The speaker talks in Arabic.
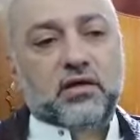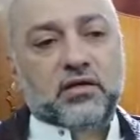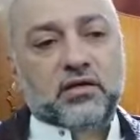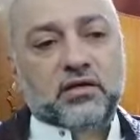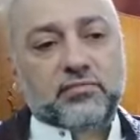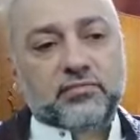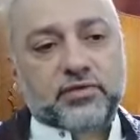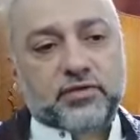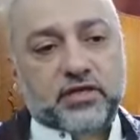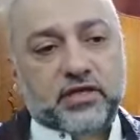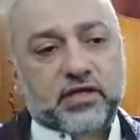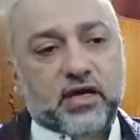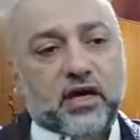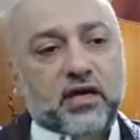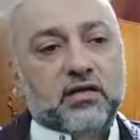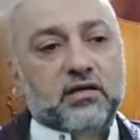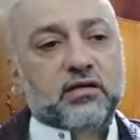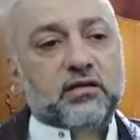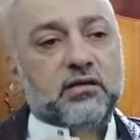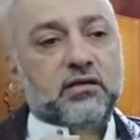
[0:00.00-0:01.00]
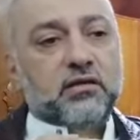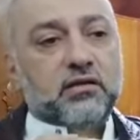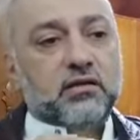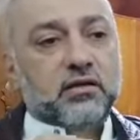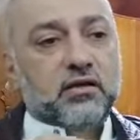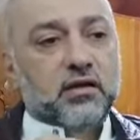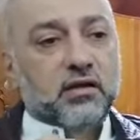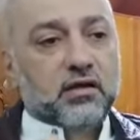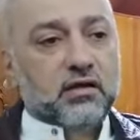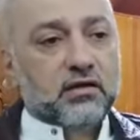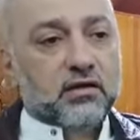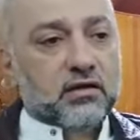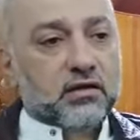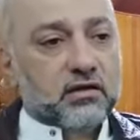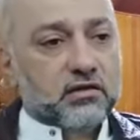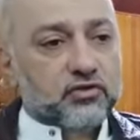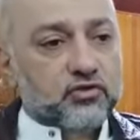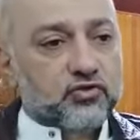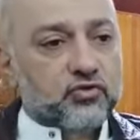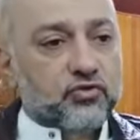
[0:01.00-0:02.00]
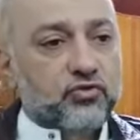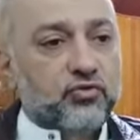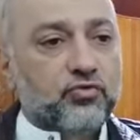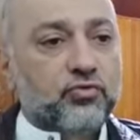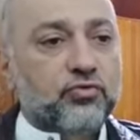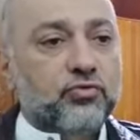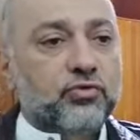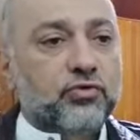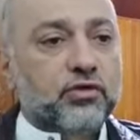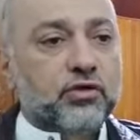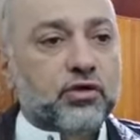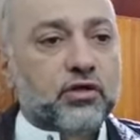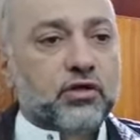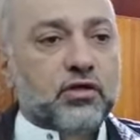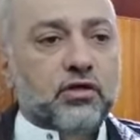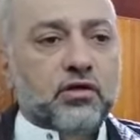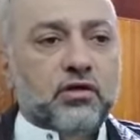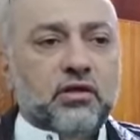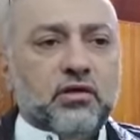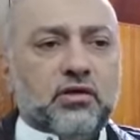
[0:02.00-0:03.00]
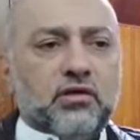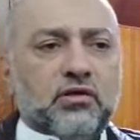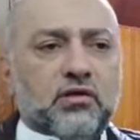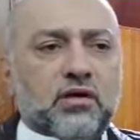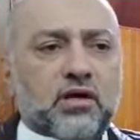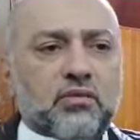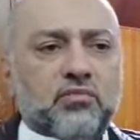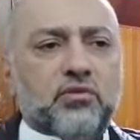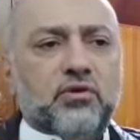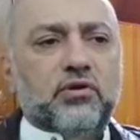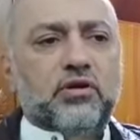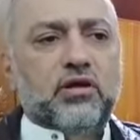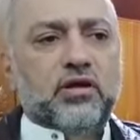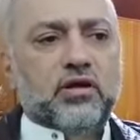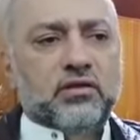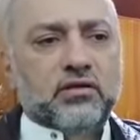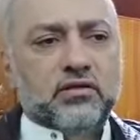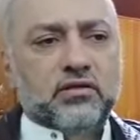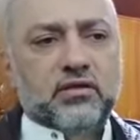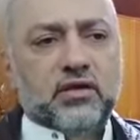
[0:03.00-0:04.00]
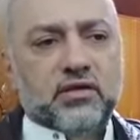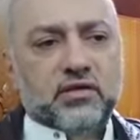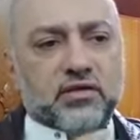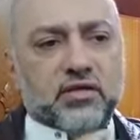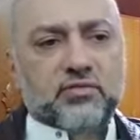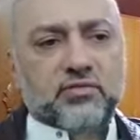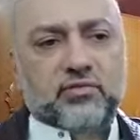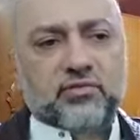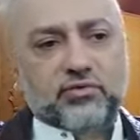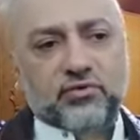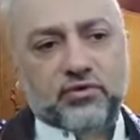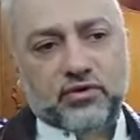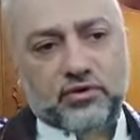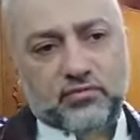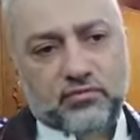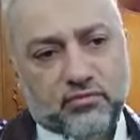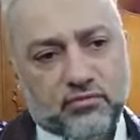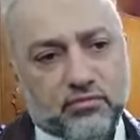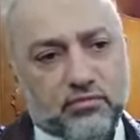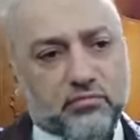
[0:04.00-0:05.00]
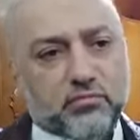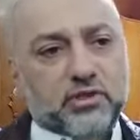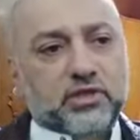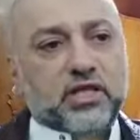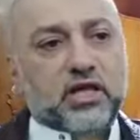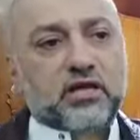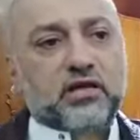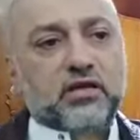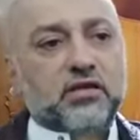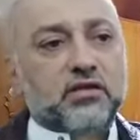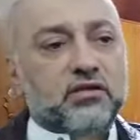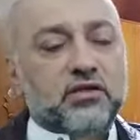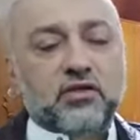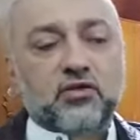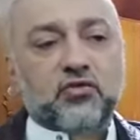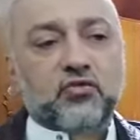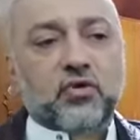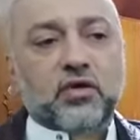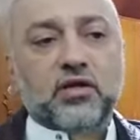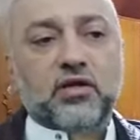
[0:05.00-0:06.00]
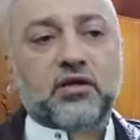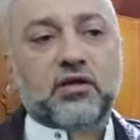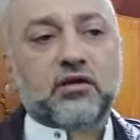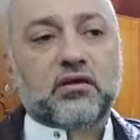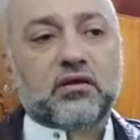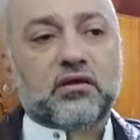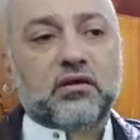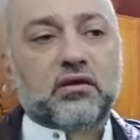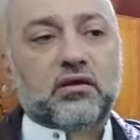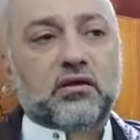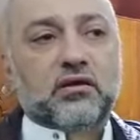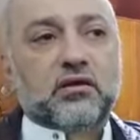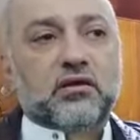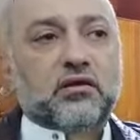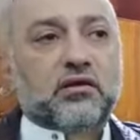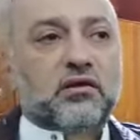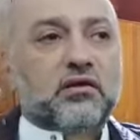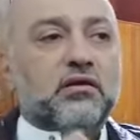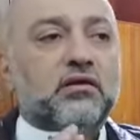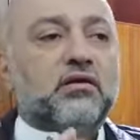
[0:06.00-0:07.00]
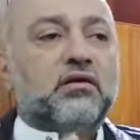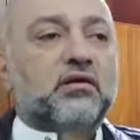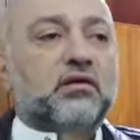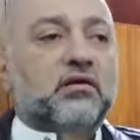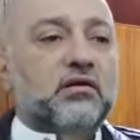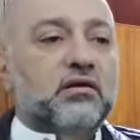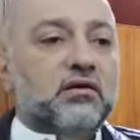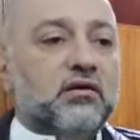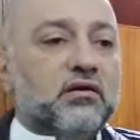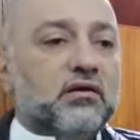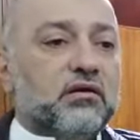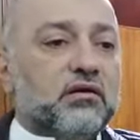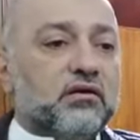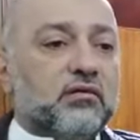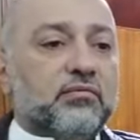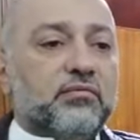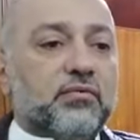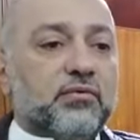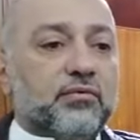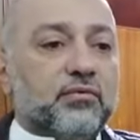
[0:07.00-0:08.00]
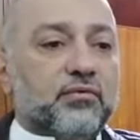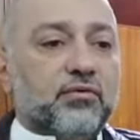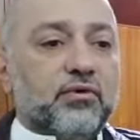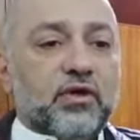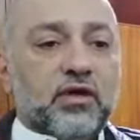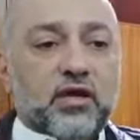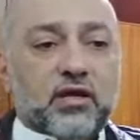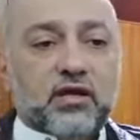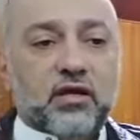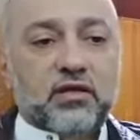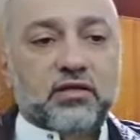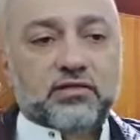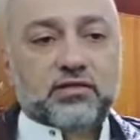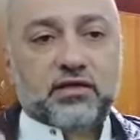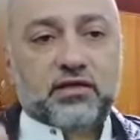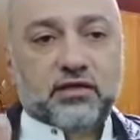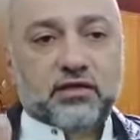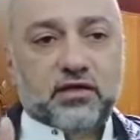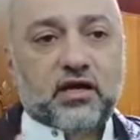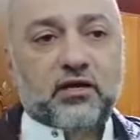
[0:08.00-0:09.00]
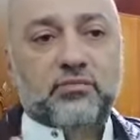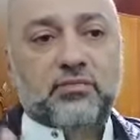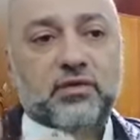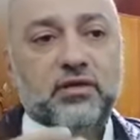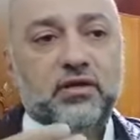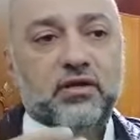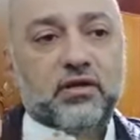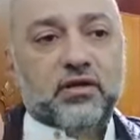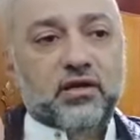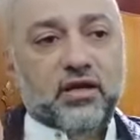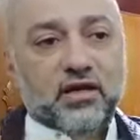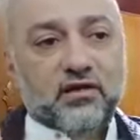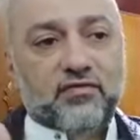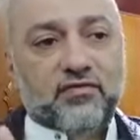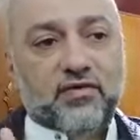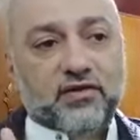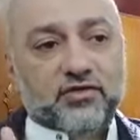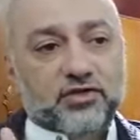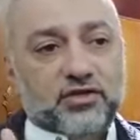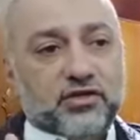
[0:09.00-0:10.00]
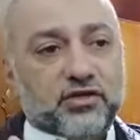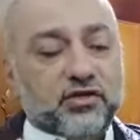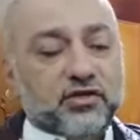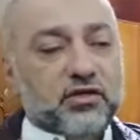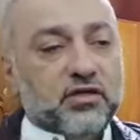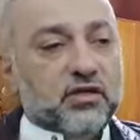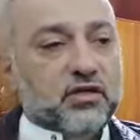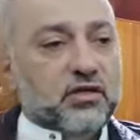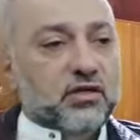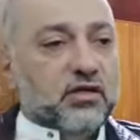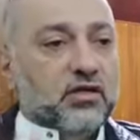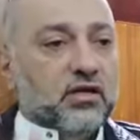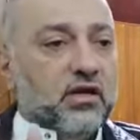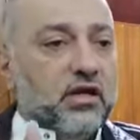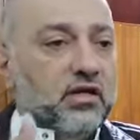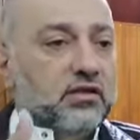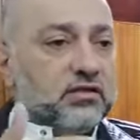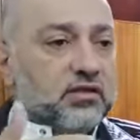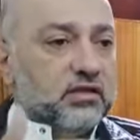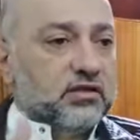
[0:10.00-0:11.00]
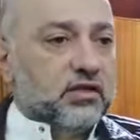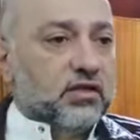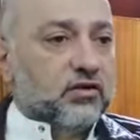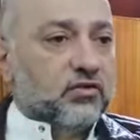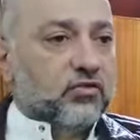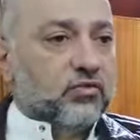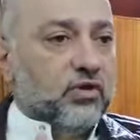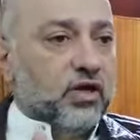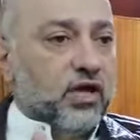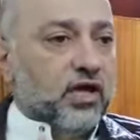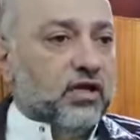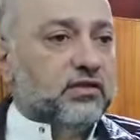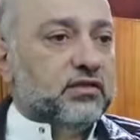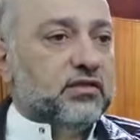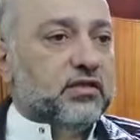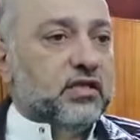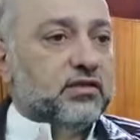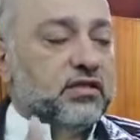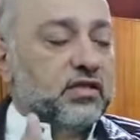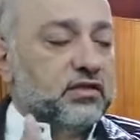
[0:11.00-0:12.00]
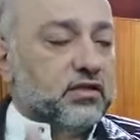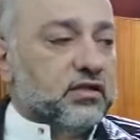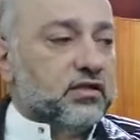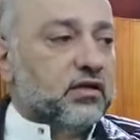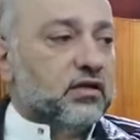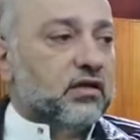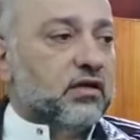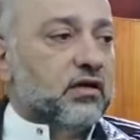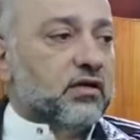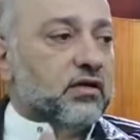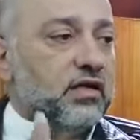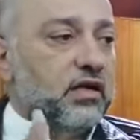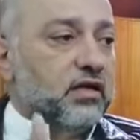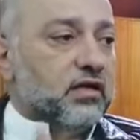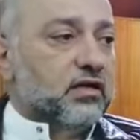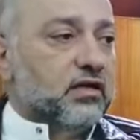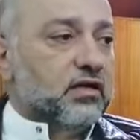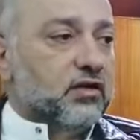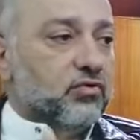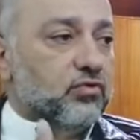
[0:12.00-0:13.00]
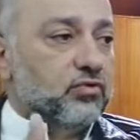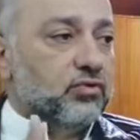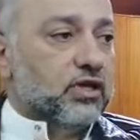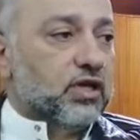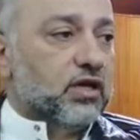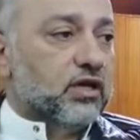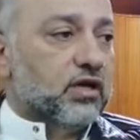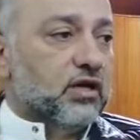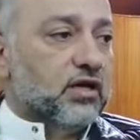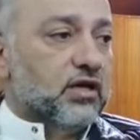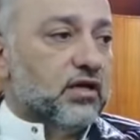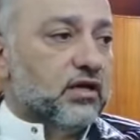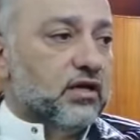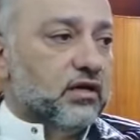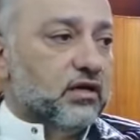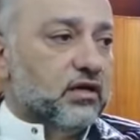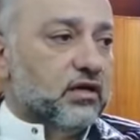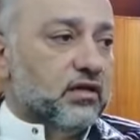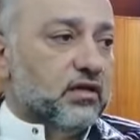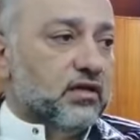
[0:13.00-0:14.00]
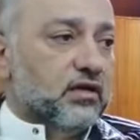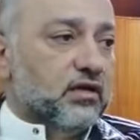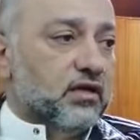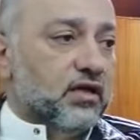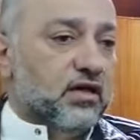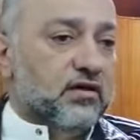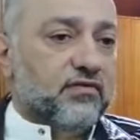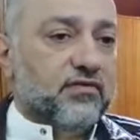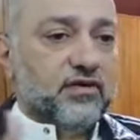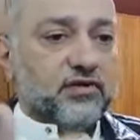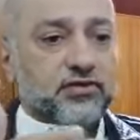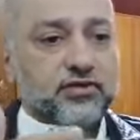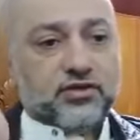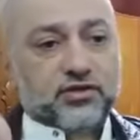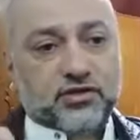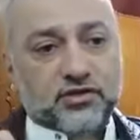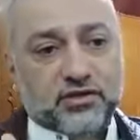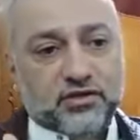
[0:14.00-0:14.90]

امسك عن السحور قبل يعني هيك بكون متأكد إنه والله آه، بكون أكلت يعني قبل الفجر أنت تأكل حتى تتيقن أنه دخل الفجر